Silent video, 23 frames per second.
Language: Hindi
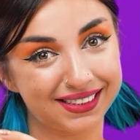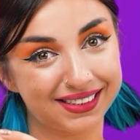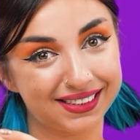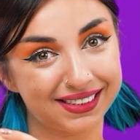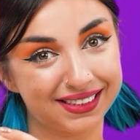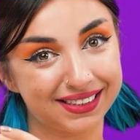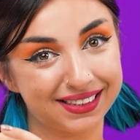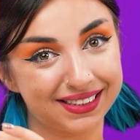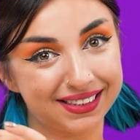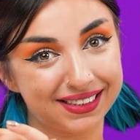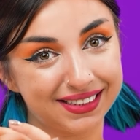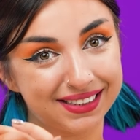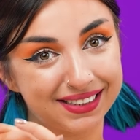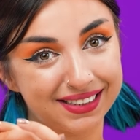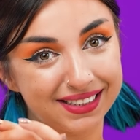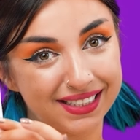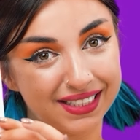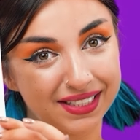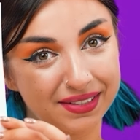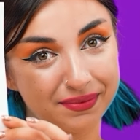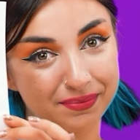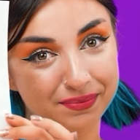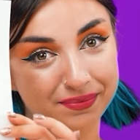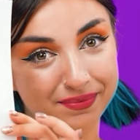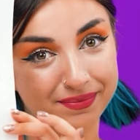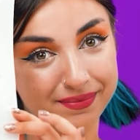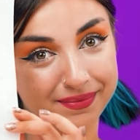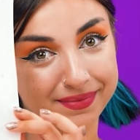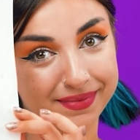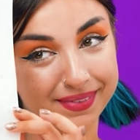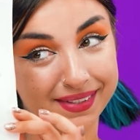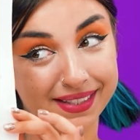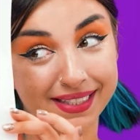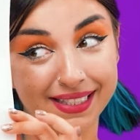यह क्या है
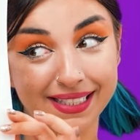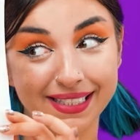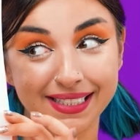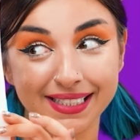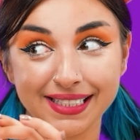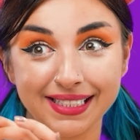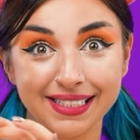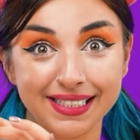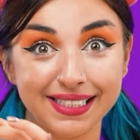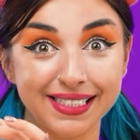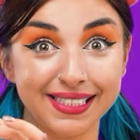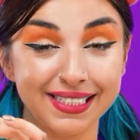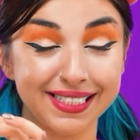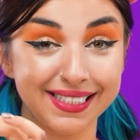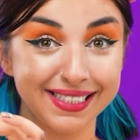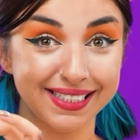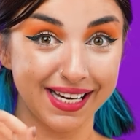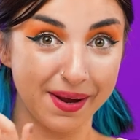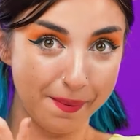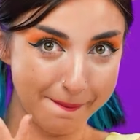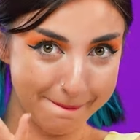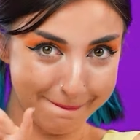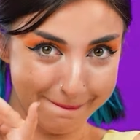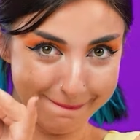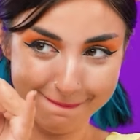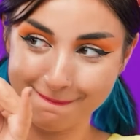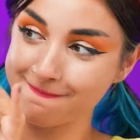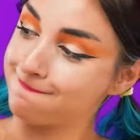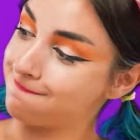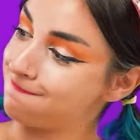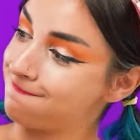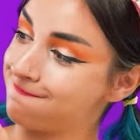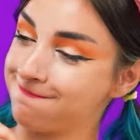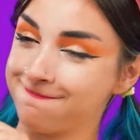वाह
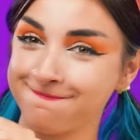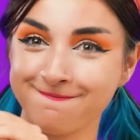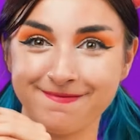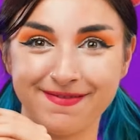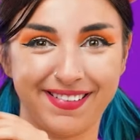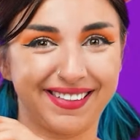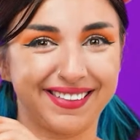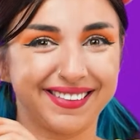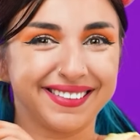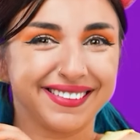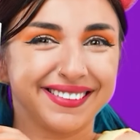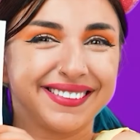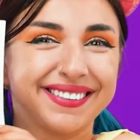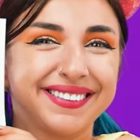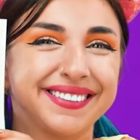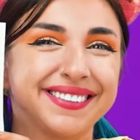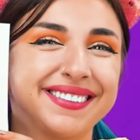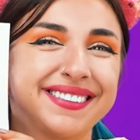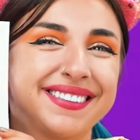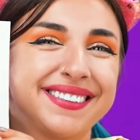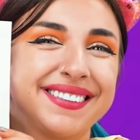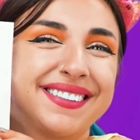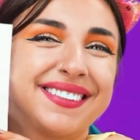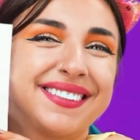एक फोन जिसमें कवर